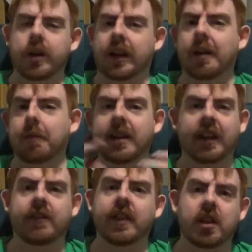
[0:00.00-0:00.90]
Ich denke mal,
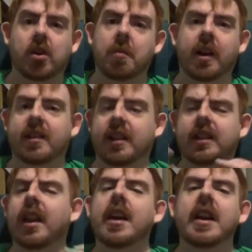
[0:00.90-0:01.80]
das wird nicht nochmal
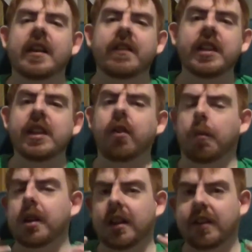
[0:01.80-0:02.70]
gezeigt, wie die
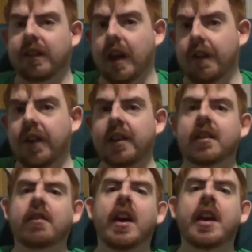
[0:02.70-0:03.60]
vom Transfer
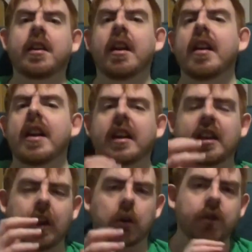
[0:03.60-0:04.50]
erfasst werden.
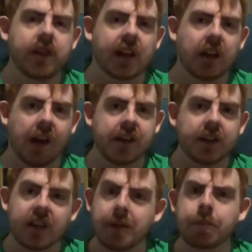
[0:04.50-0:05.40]
Genauso wie der kleine
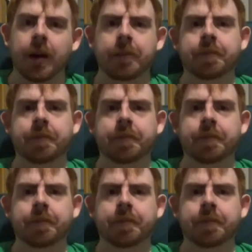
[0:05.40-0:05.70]
Dieb.